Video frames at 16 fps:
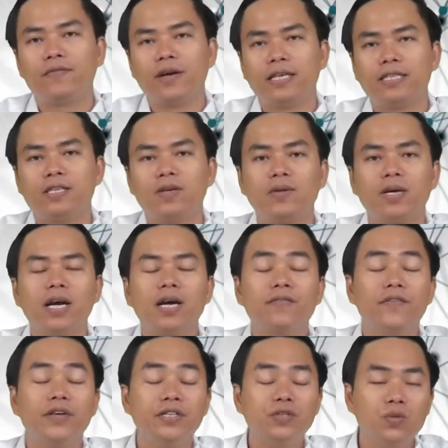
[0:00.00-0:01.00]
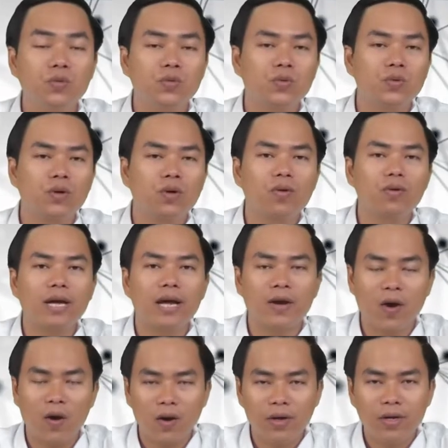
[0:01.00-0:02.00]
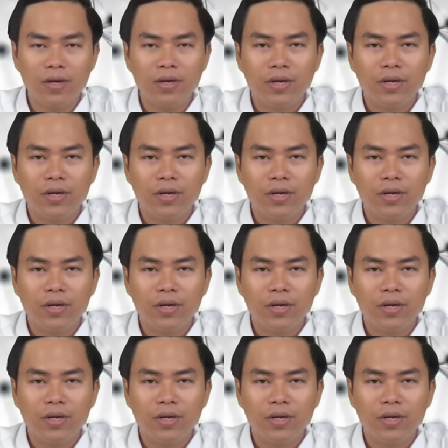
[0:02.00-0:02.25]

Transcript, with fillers: và trong các cái ví dụ tôi cũng đã nói